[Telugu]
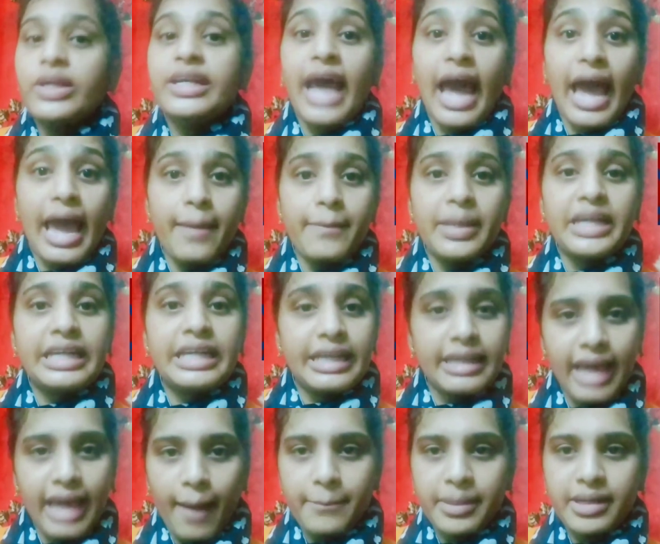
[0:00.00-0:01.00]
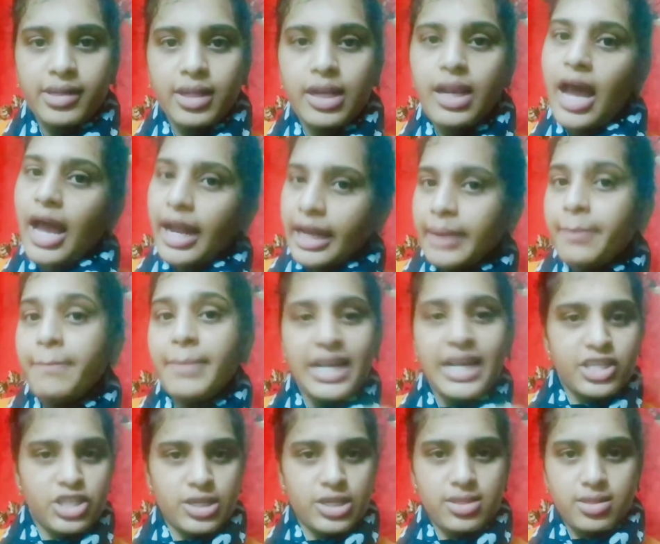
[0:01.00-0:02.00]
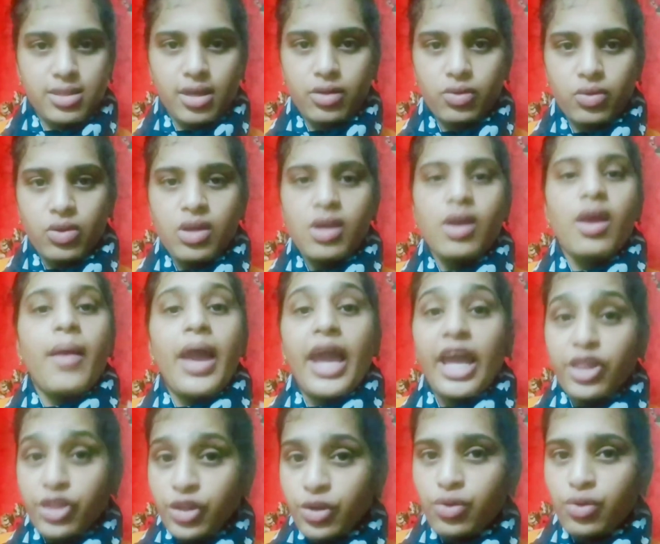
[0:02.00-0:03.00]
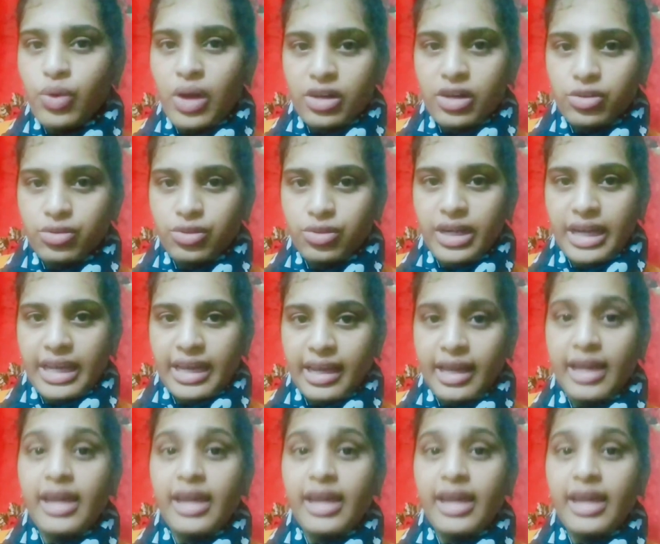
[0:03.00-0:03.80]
డయాబెటిక్ క్యాపిటల్ అని పిలిచేస్తారు ఎందుకు అనుకుంటే